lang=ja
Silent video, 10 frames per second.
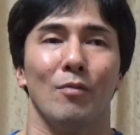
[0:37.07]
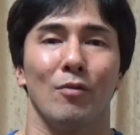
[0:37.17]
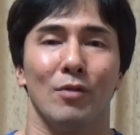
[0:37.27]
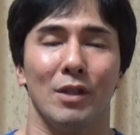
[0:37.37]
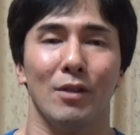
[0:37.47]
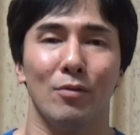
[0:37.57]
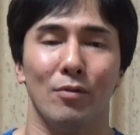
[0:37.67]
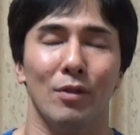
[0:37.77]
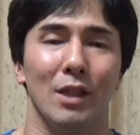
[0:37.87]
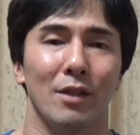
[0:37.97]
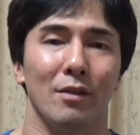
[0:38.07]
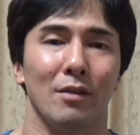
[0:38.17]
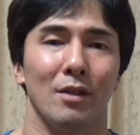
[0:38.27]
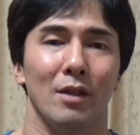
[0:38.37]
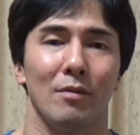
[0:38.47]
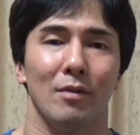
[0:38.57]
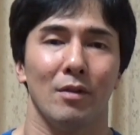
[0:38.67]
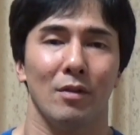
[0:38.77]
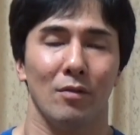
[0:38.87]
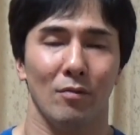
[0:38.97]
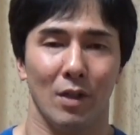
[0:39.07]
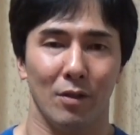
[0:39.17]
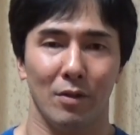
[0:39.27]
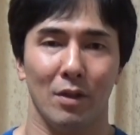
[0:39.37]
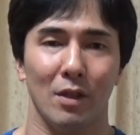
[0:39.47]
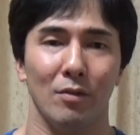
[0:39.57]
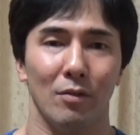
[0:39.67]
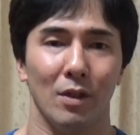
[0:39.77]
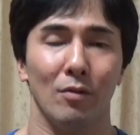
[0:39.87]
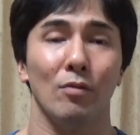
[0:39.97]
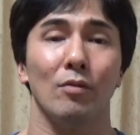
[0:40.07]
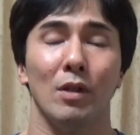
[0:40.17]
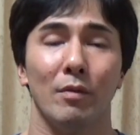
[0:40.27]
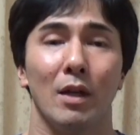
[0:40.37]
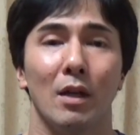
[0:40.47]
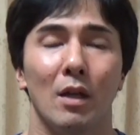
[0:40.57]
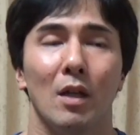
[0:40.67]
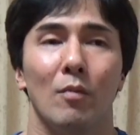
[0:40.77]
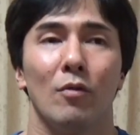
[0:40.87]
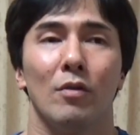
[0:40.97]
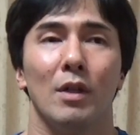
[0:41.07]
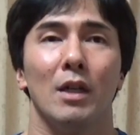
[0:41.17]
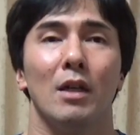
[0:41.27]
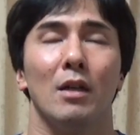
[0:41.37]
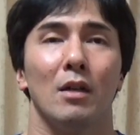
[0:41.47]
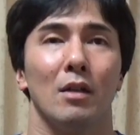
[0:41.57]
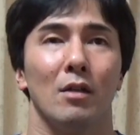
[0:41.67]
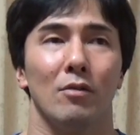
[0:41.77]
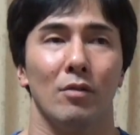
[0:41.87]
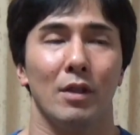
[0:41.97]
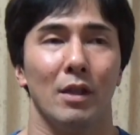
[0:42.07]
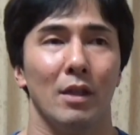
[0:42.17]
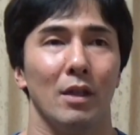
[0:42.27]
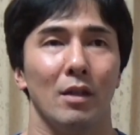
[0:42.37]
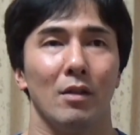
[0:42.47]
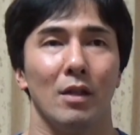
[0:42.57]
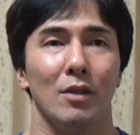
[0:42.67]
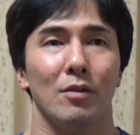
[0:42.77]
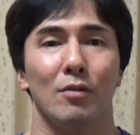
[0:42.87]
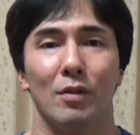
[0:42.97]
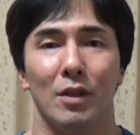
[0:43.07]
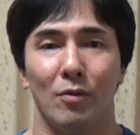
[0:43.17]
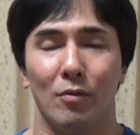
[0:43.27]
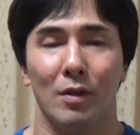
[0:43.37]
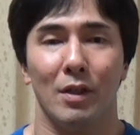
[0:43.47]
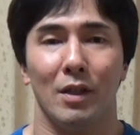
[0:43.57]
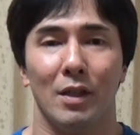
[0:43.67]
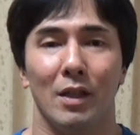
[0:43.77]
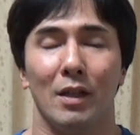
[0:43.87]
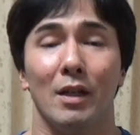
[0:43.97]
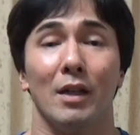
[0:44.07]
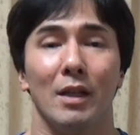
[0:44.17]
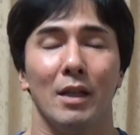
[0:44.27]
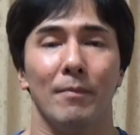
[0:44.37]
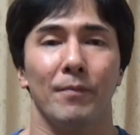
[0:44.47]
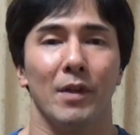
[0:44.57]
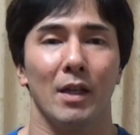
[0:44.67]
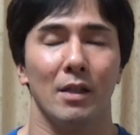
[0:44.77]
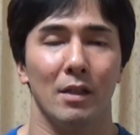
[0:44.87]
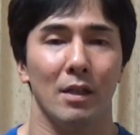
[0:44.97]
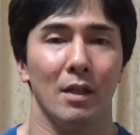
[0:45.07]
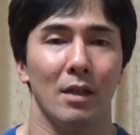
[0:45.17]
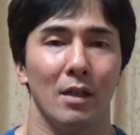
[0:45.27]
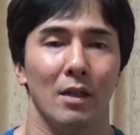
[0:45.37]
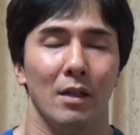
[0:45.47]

こちらの動画ではですね、その加藤ちゃん33の方では、僕がそうやってがっつりトレーニングを行ってきた中で感じた、